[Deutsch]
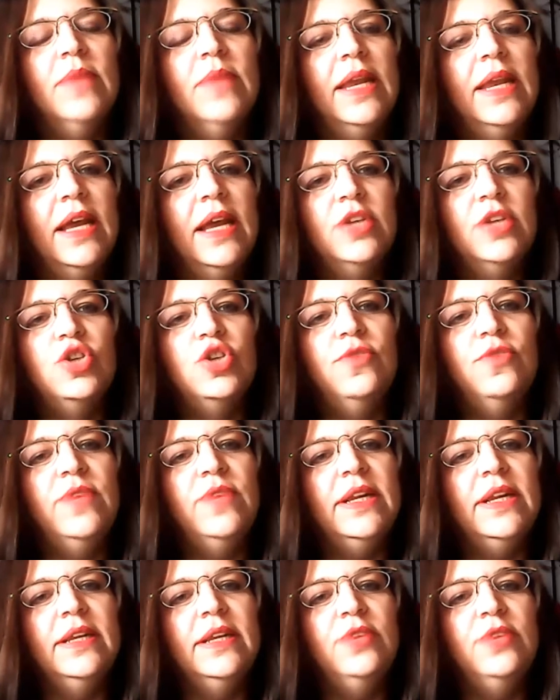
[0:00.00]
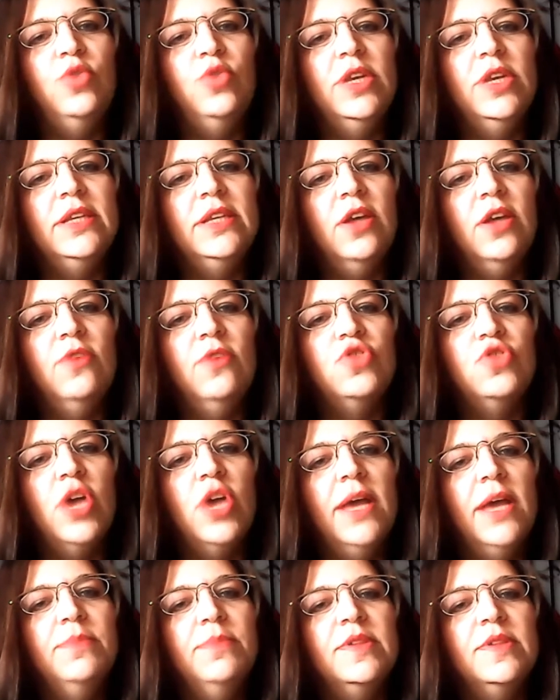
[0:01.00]
deine Anschrift halt natürlich drauf
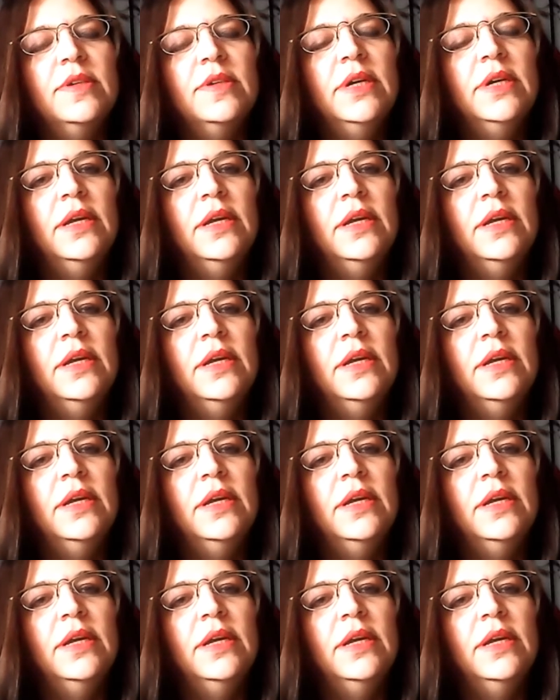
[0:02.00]
schreibst